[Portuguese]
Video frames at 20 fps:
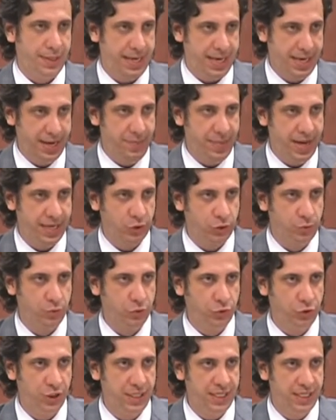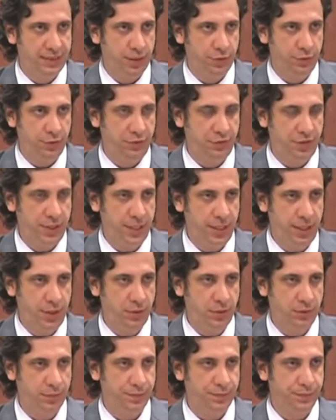ele mesmo utiliza do
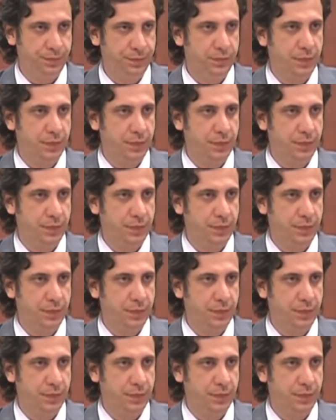fininho,